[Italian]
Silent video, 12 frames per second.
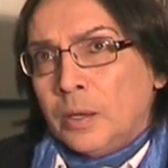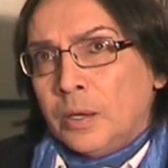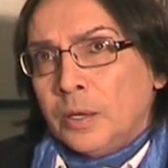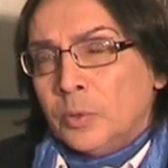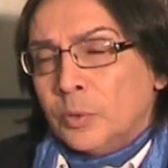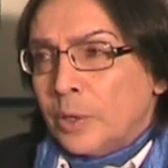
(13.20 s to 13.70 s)

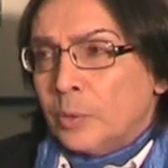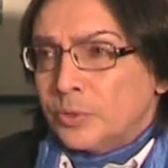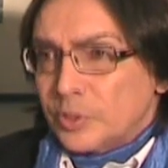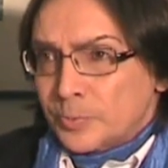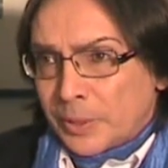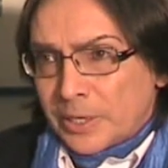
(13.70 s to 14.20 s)
che non è un
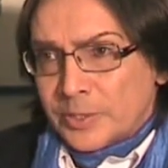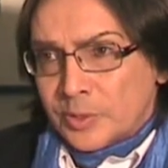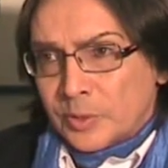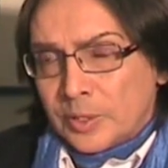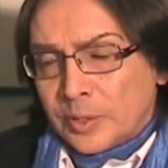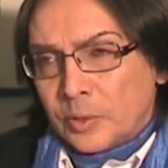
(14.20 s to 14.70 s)

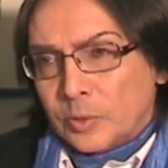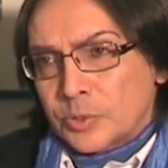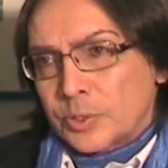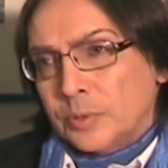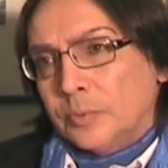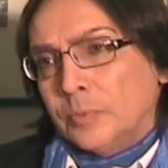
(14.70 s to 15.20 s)
disprezzo delle cose,